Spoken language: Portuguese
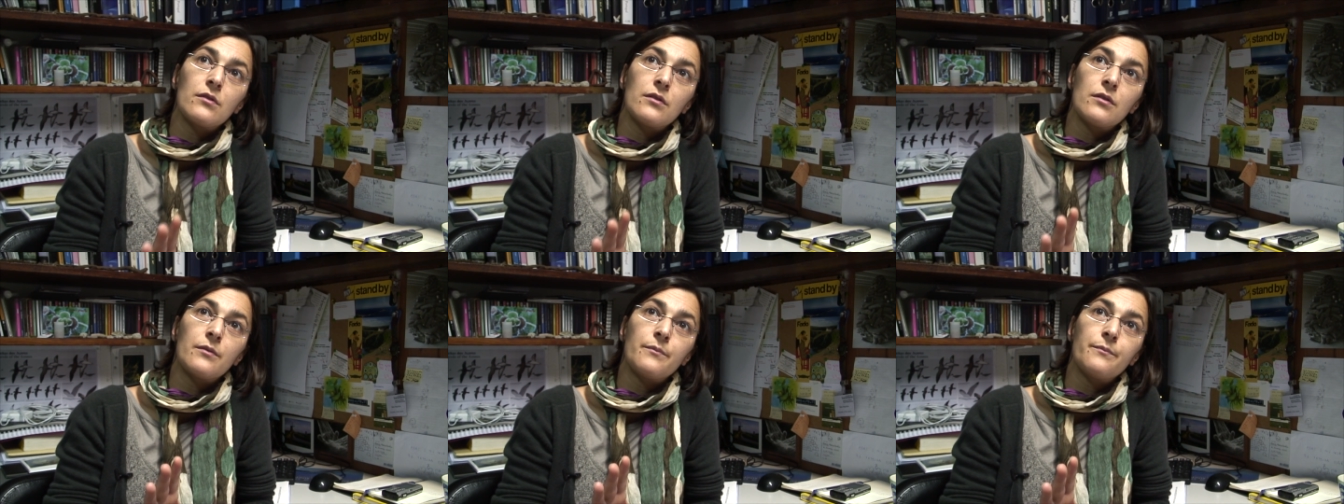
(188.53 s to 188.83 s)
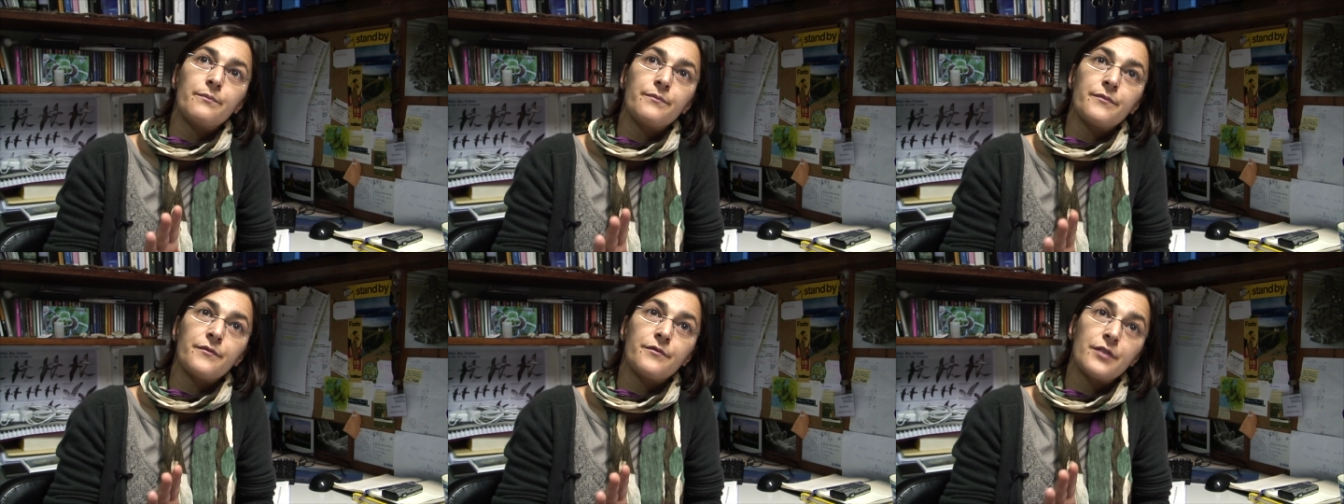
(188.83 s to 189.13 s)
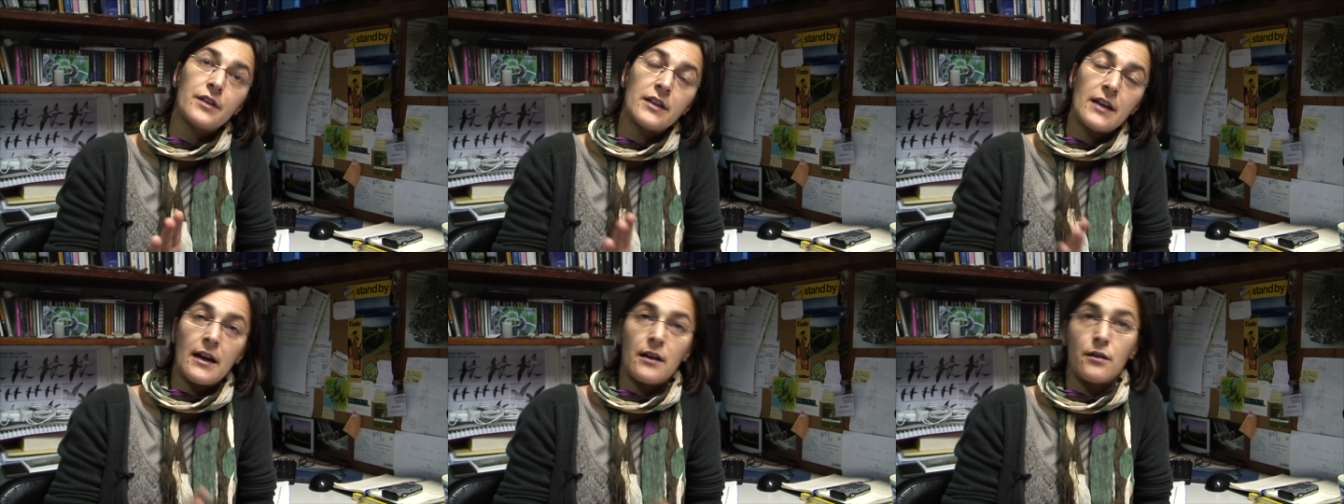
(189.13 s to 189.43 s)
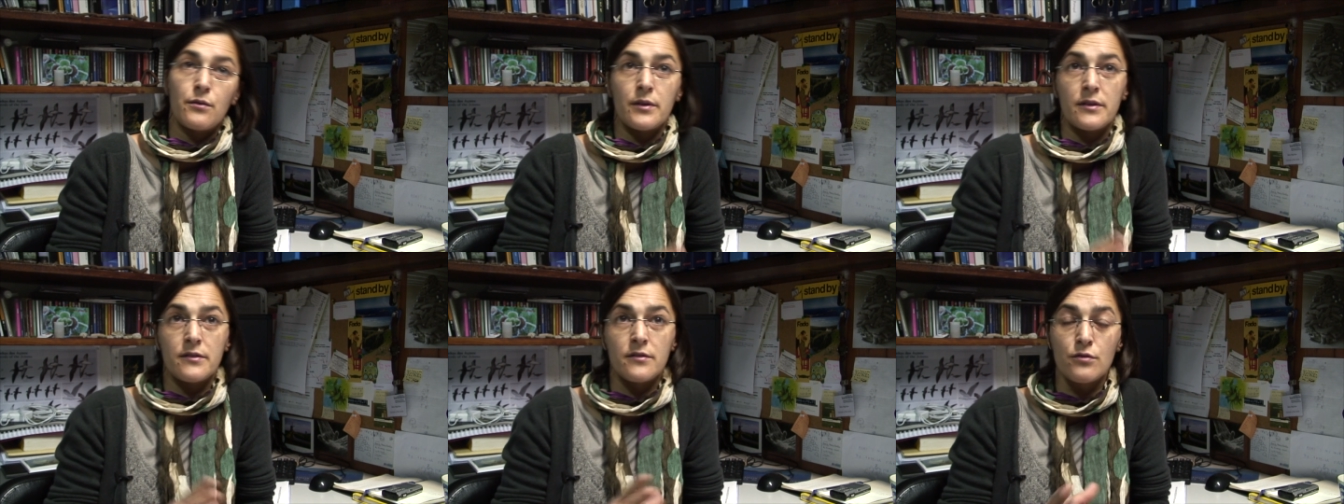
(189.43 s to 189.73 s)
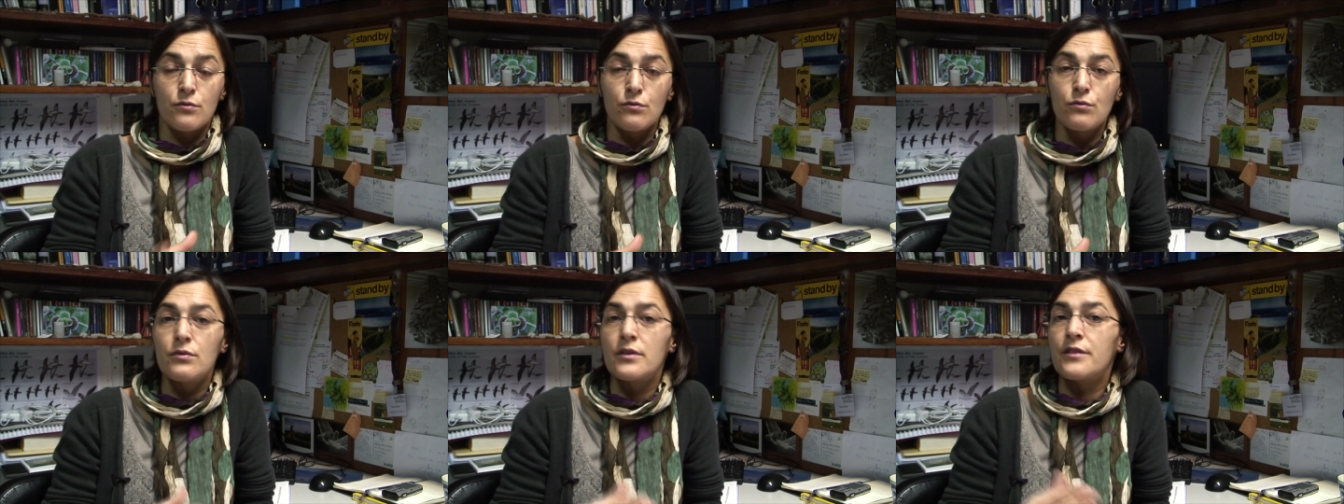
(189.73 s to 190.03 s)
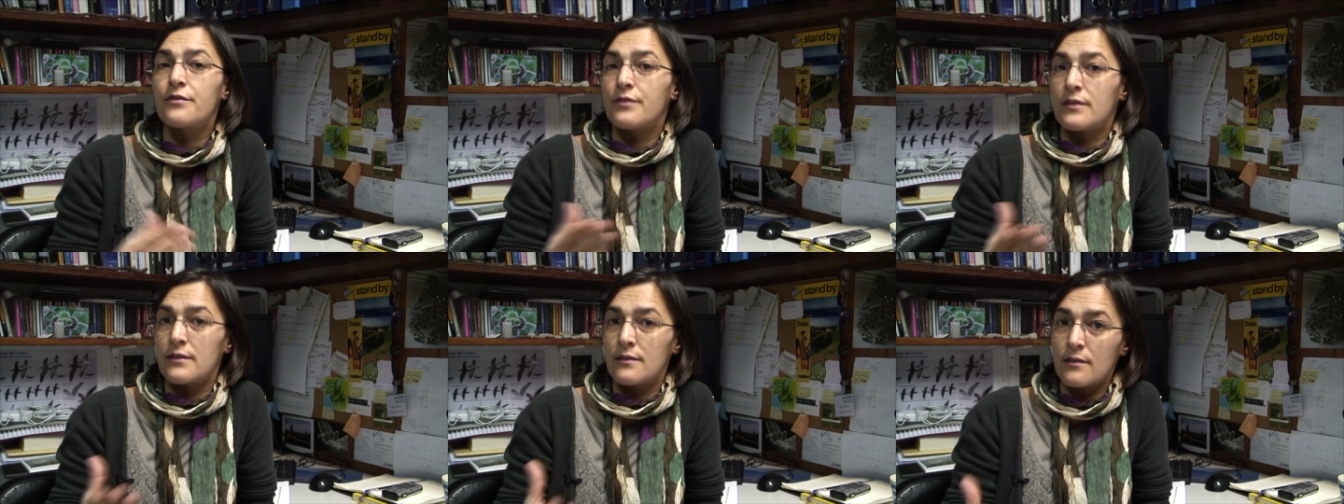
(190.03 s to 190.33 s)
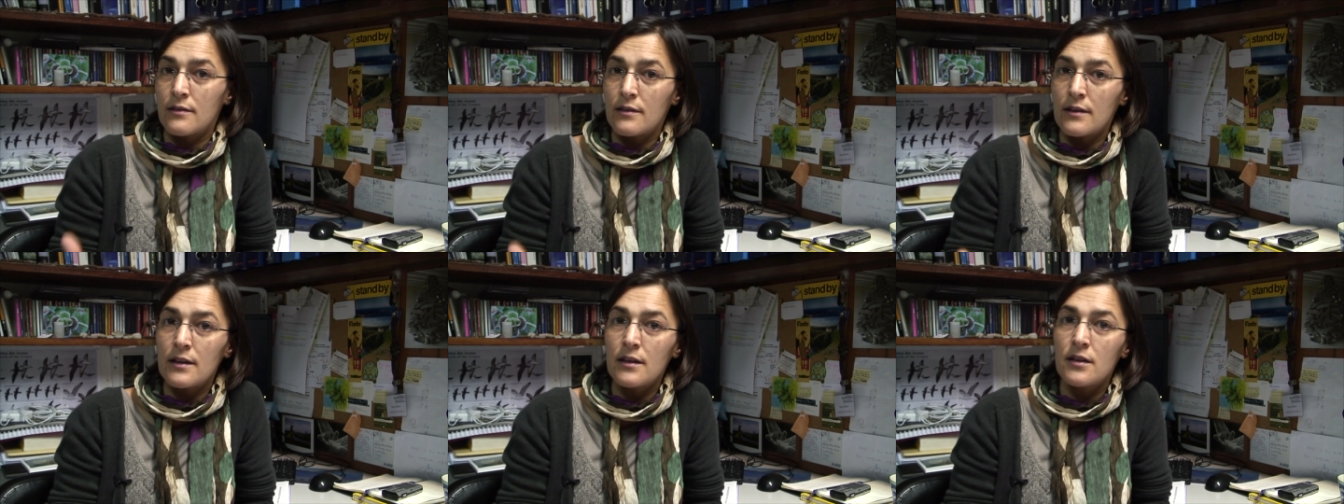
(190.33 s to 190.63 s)
um, variaram entre 1 e
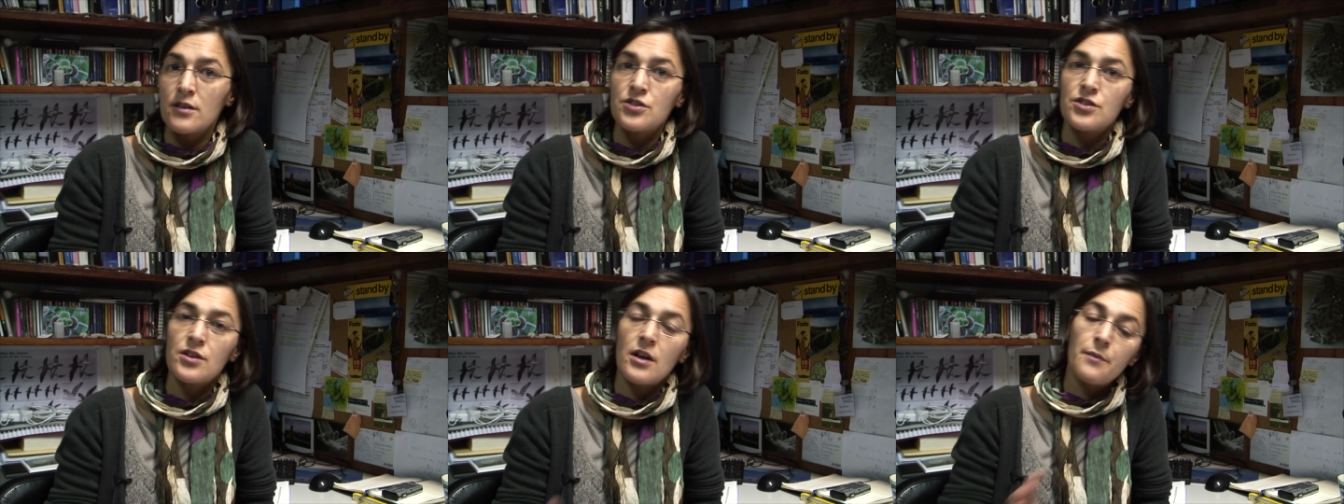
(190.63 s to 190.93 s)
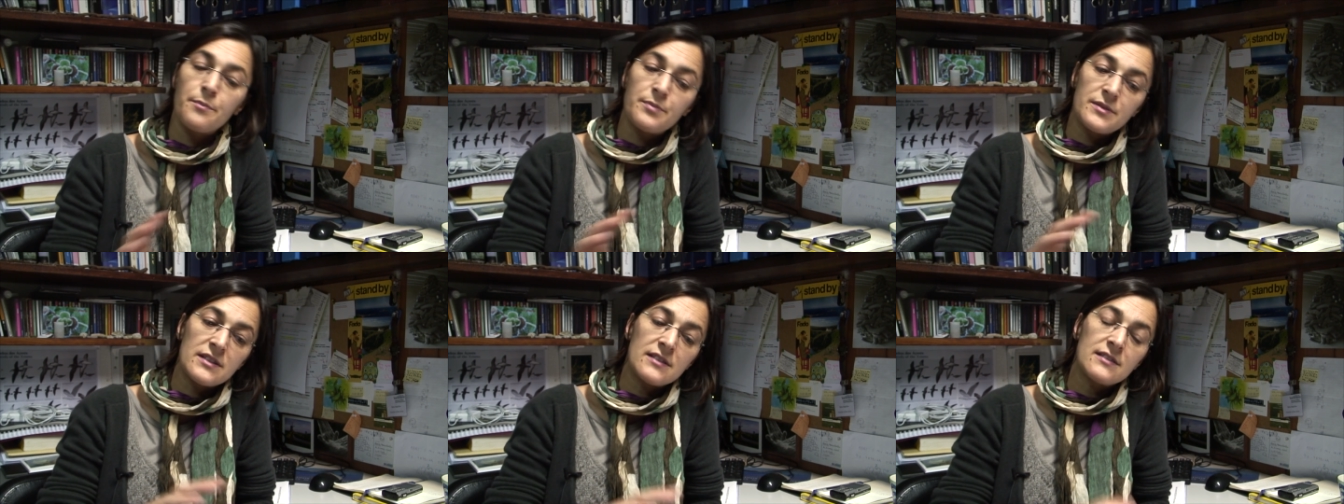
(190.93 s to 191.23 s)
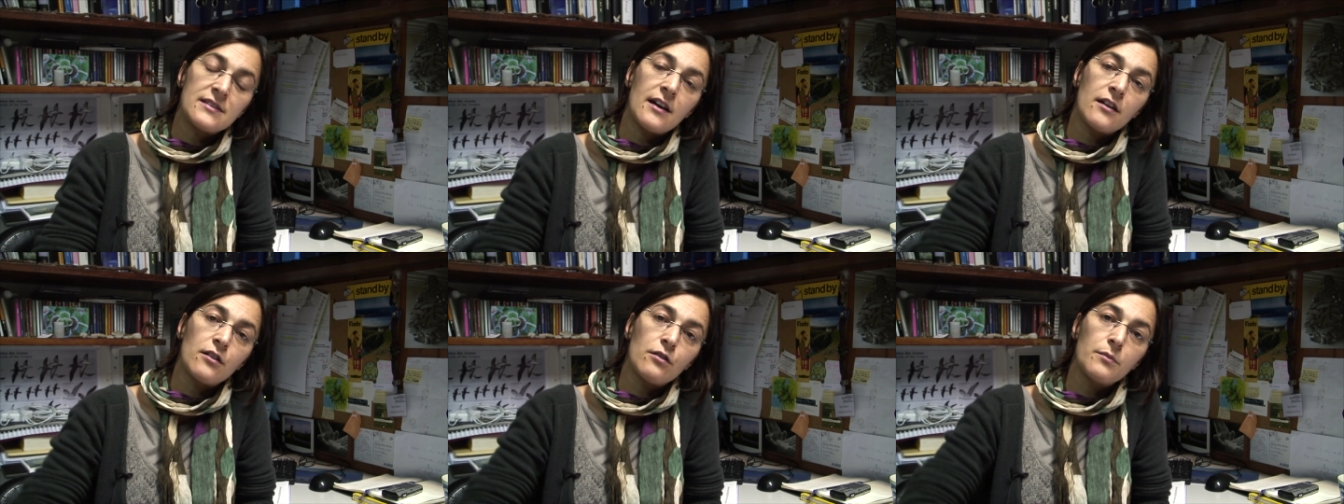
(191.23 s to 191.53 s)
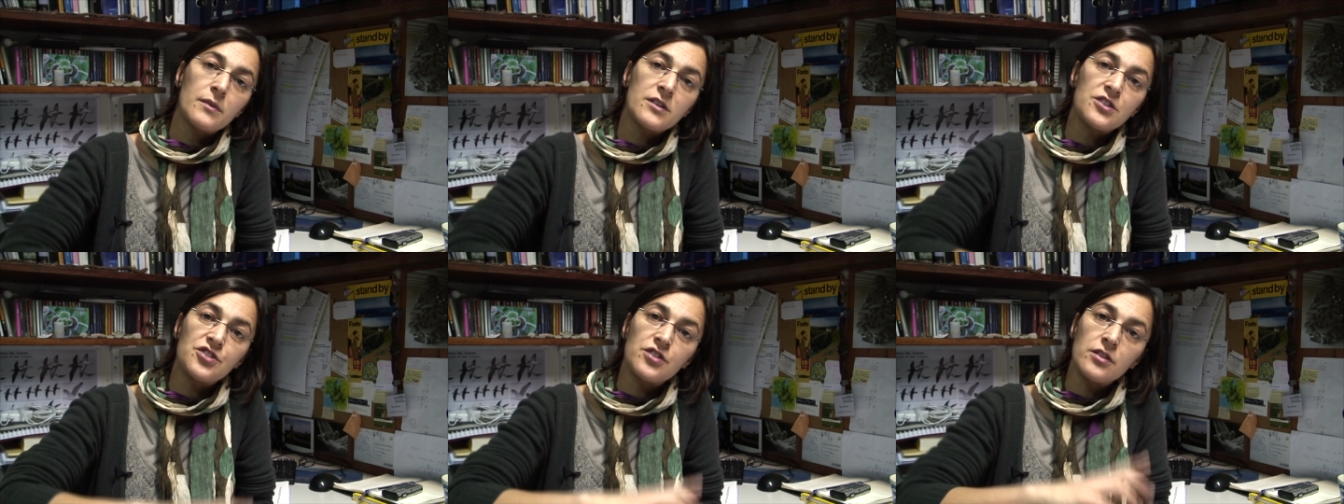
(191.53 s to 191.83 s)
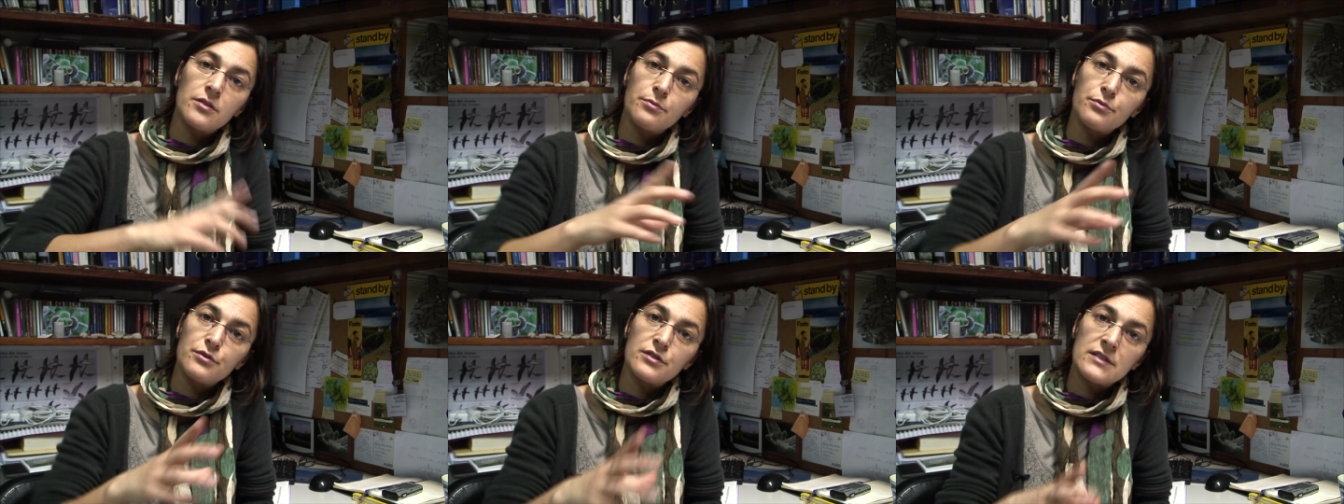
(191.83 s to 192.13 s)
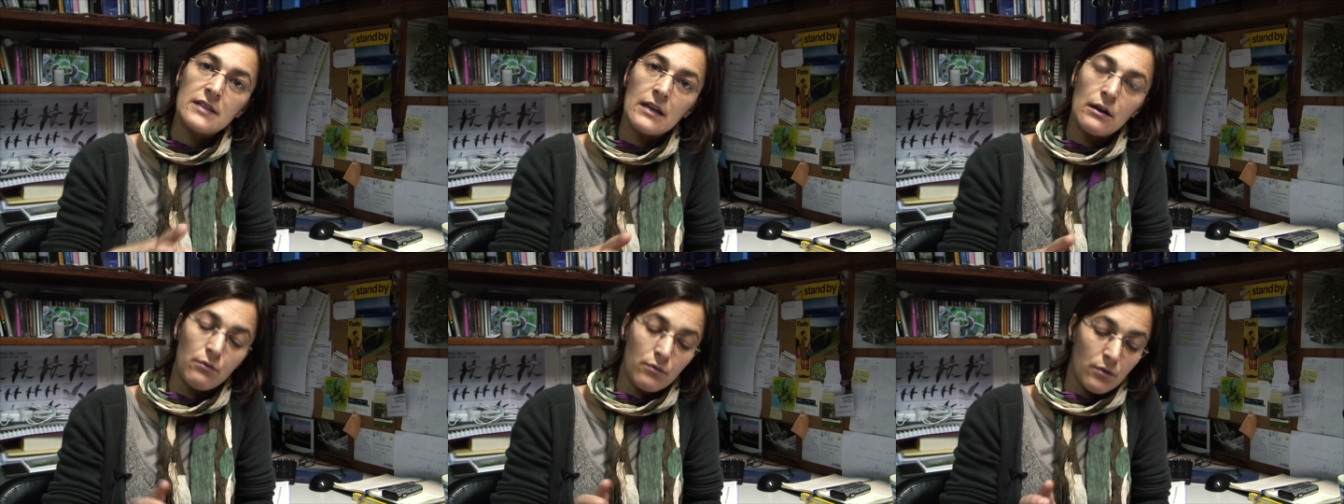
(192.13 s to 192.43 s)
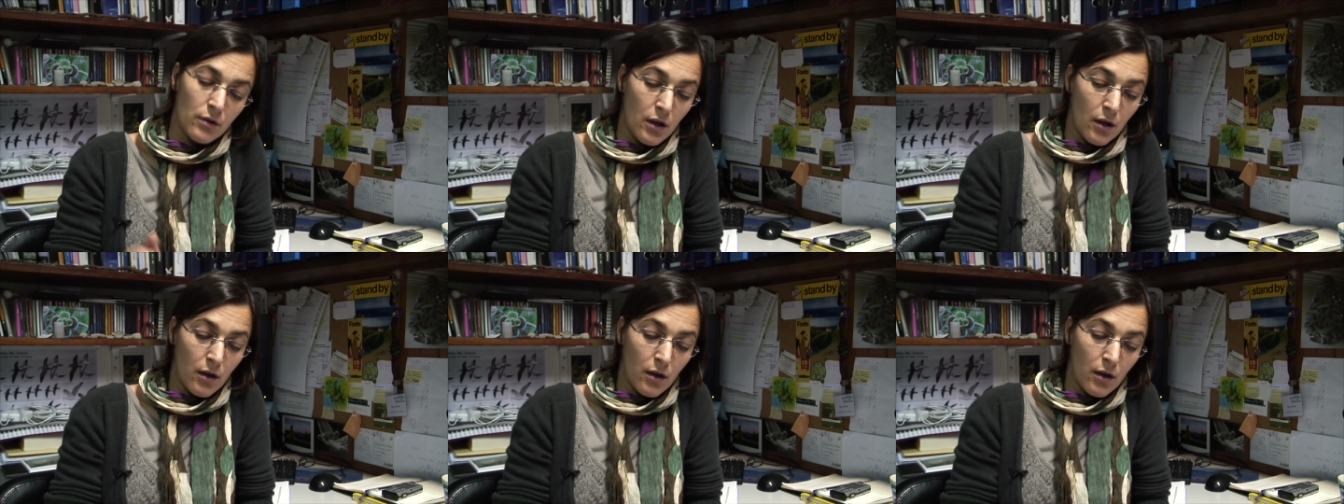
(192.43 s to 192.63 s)
20 dias, apresentaram uma distribuição